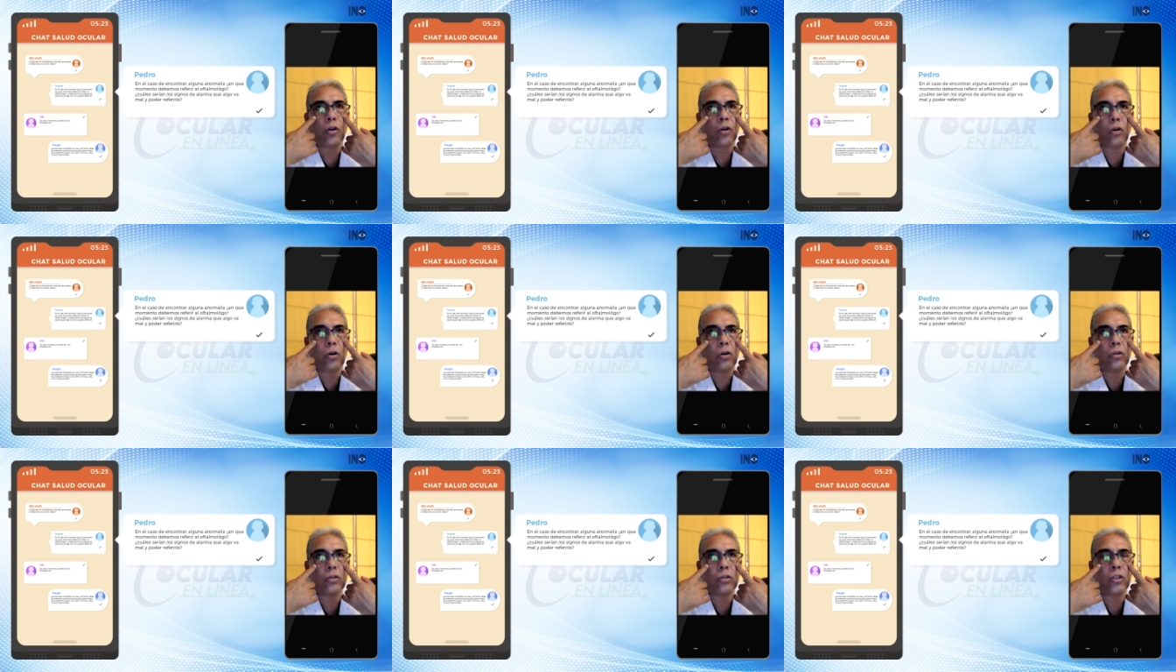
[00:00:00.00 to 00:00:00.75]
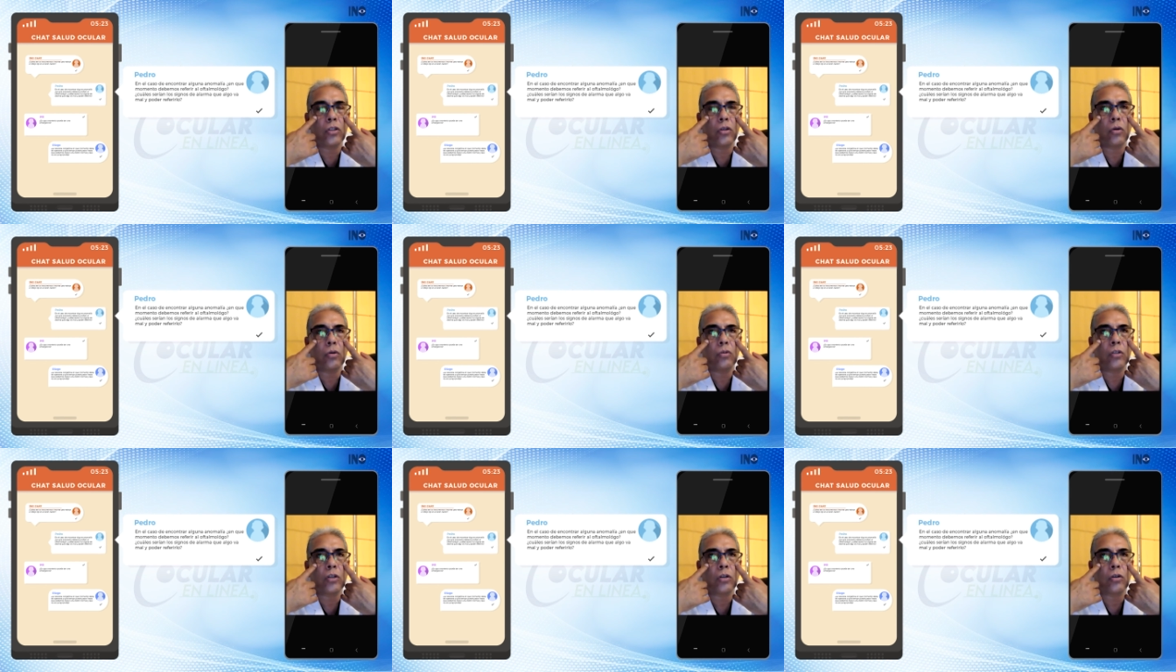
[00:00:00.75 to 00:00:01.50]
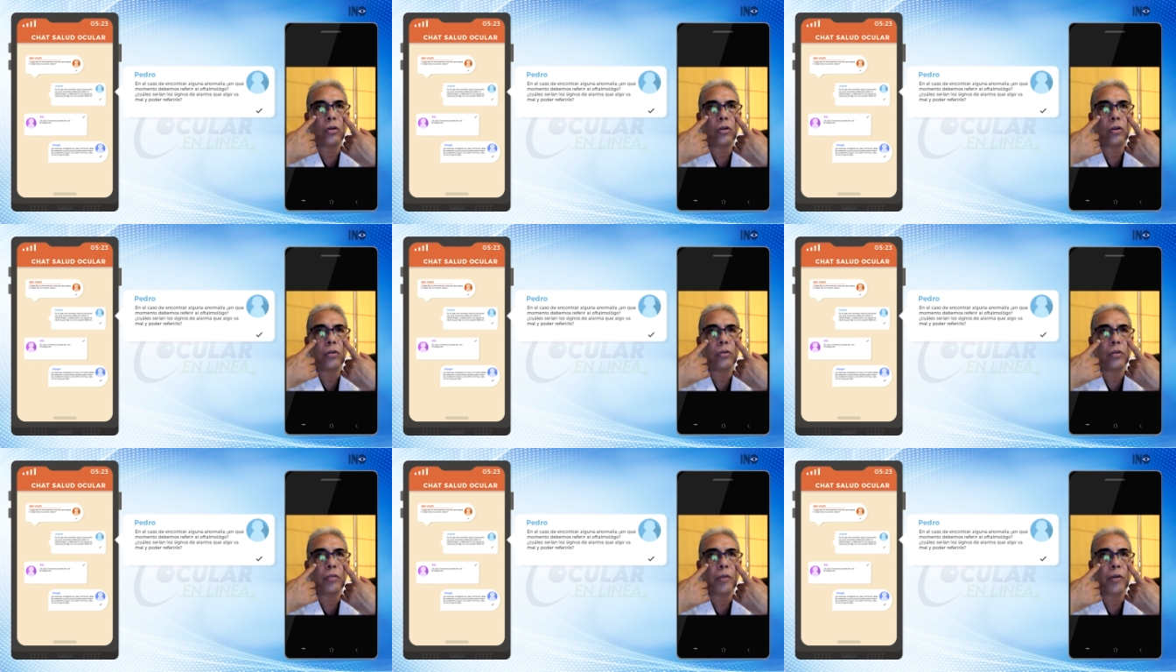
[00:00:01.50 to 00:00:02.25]
rojos, sino uno es rojo y el
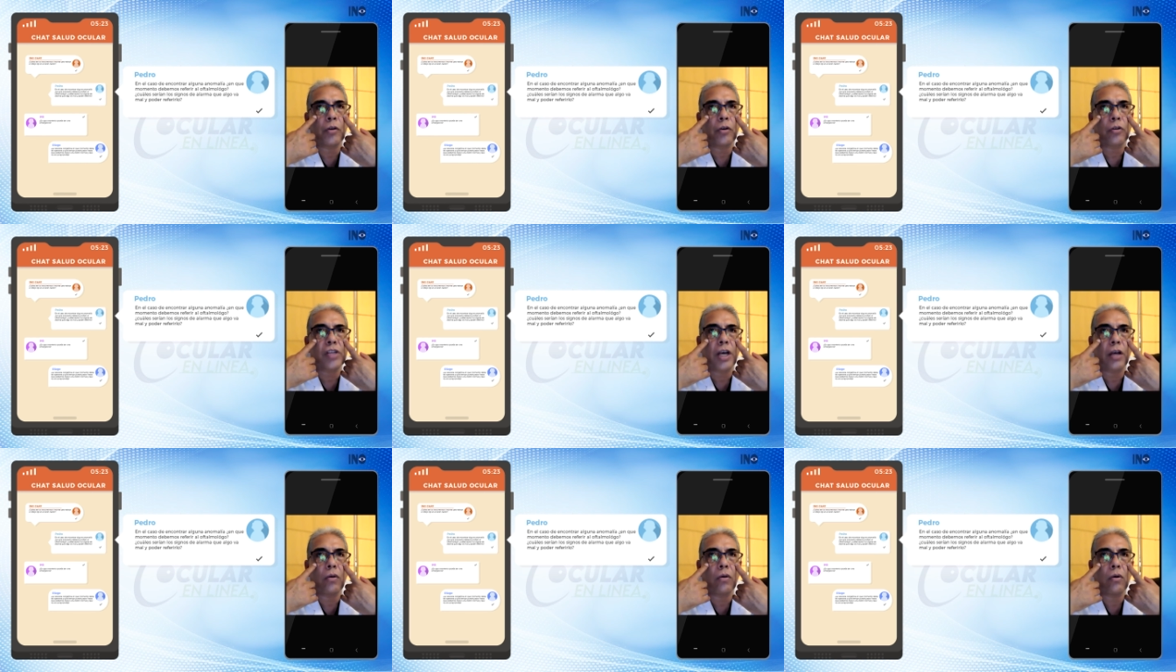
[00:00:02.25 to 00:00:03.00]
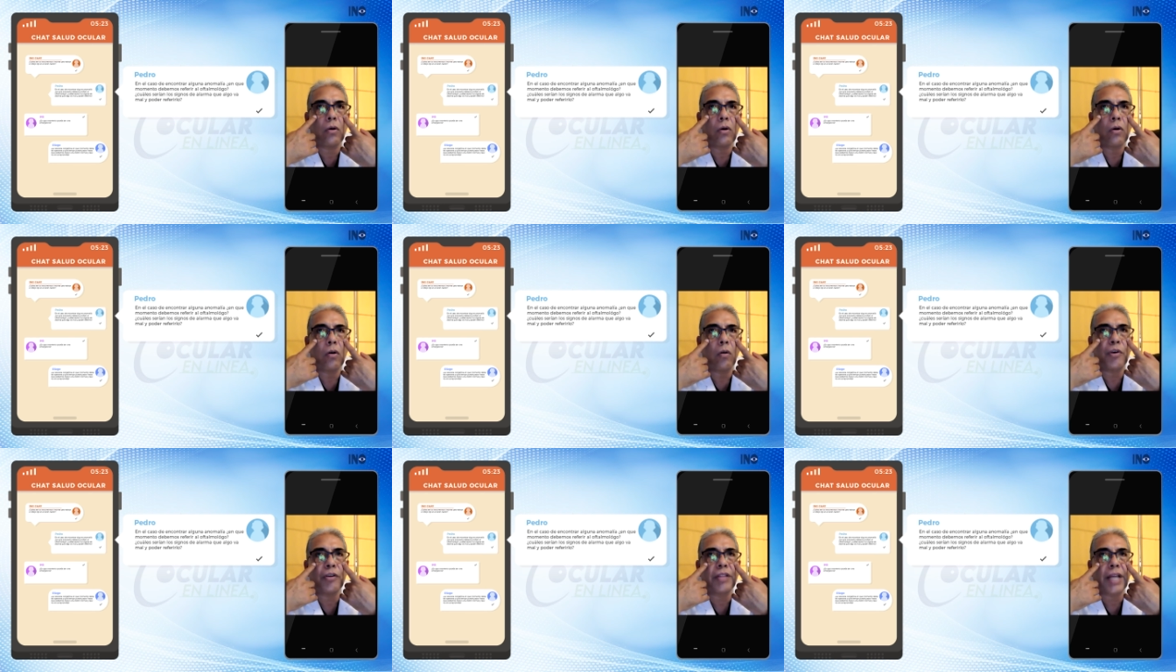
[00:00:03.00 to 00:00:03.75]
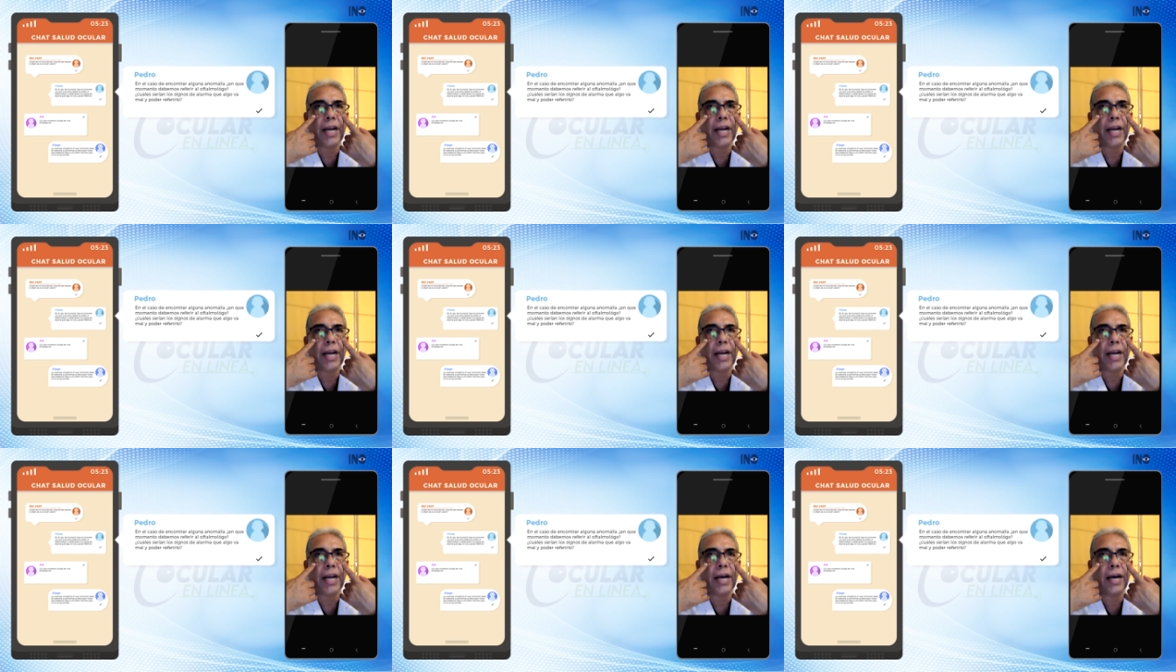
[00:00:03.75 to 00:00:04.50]
otro es medio rosado o medio
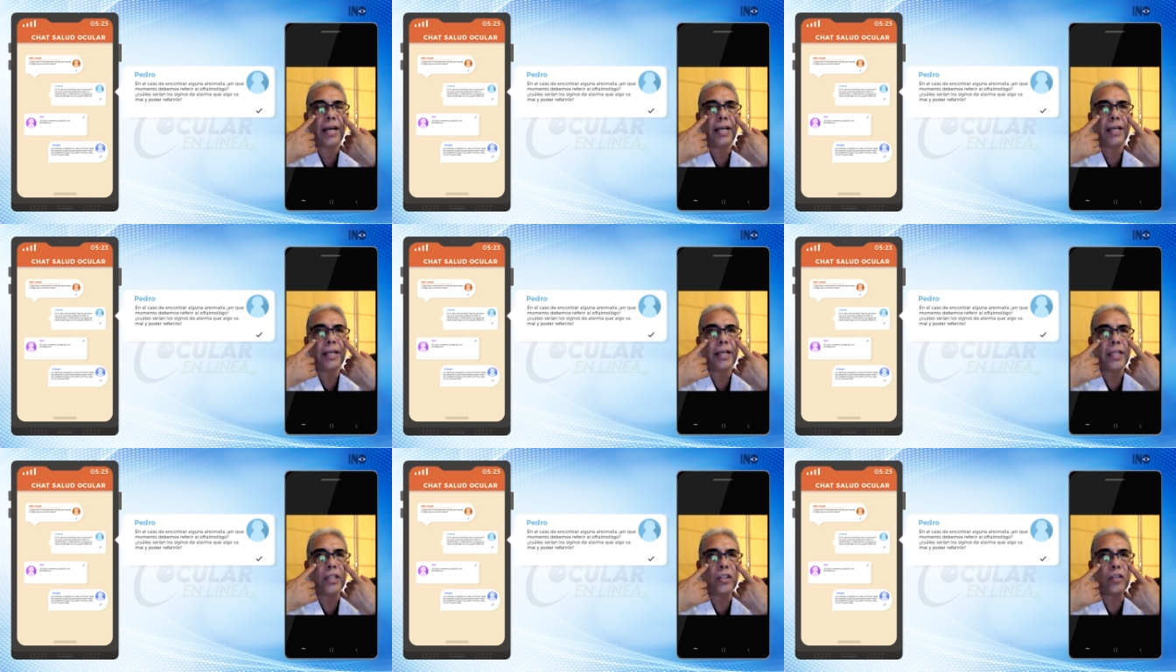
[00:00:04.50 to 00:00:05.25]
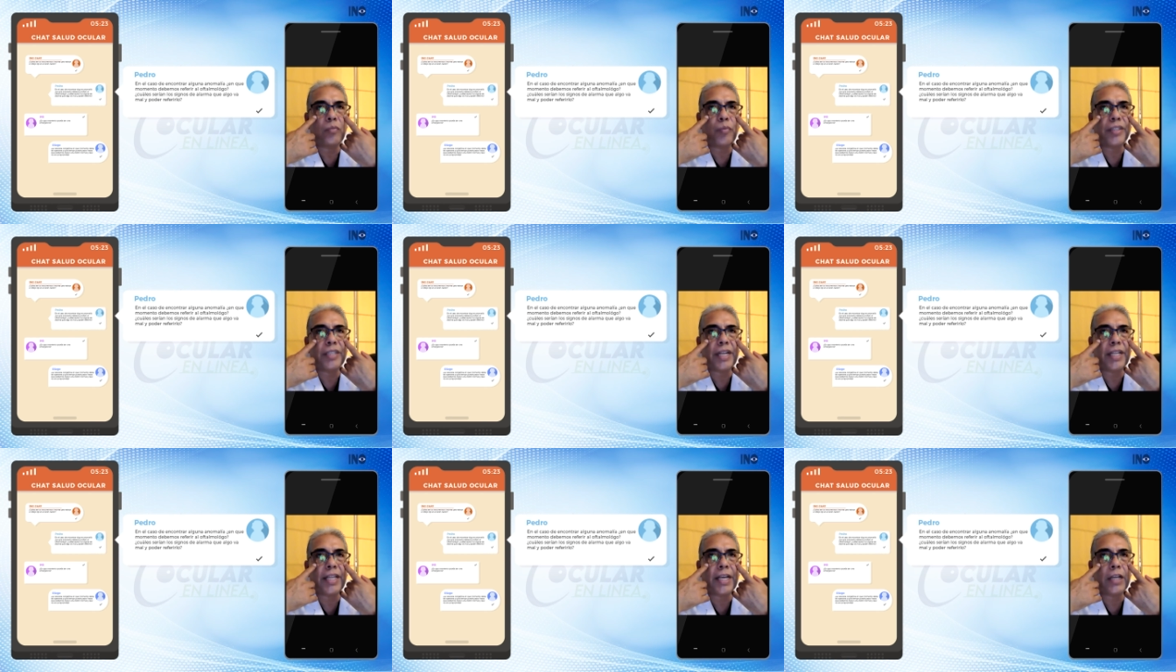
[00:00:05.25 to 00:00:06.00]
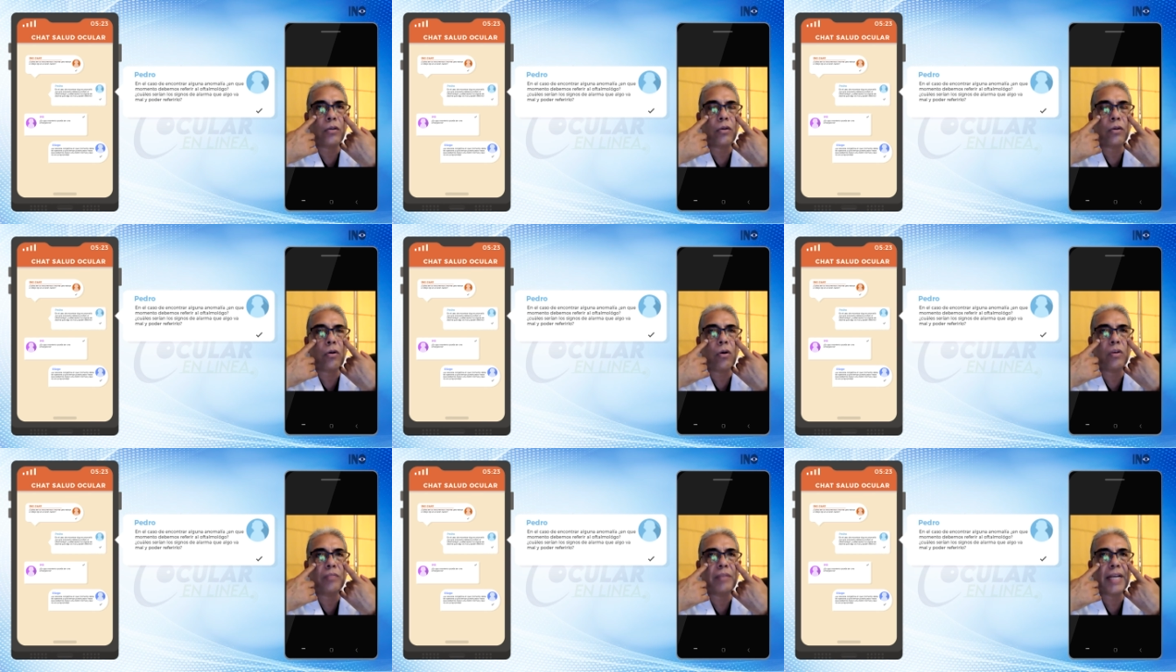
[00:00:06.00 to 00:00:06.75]
naranja, nos puede estar indicando que un
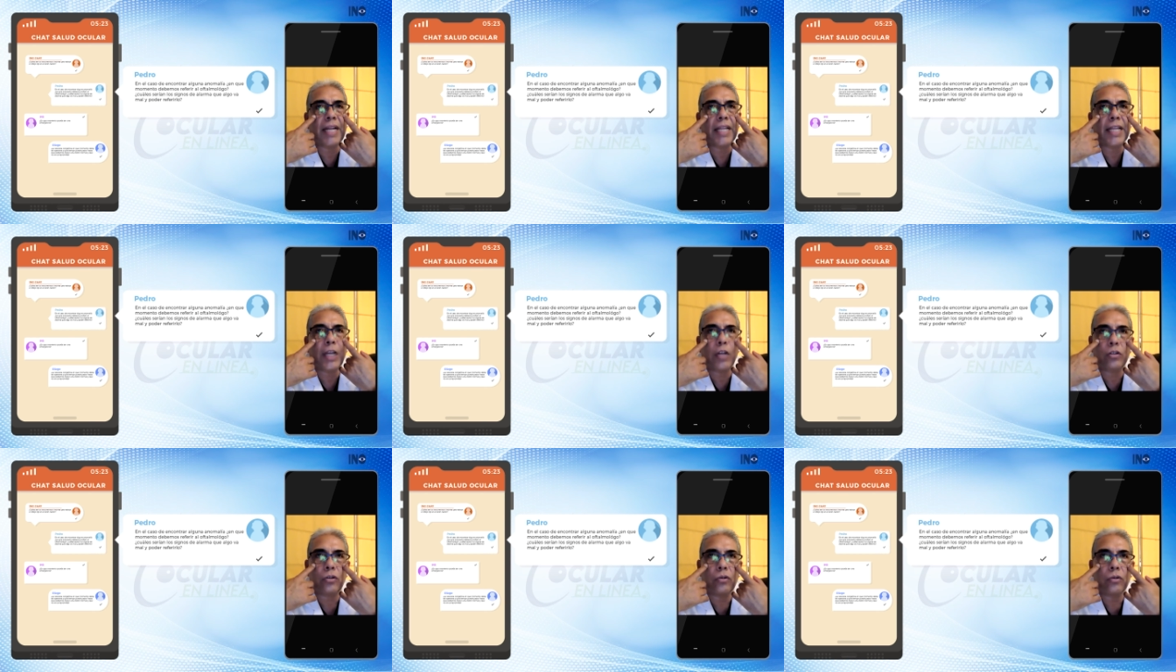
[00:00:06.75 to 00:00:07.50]
ojo es más grande que el otro.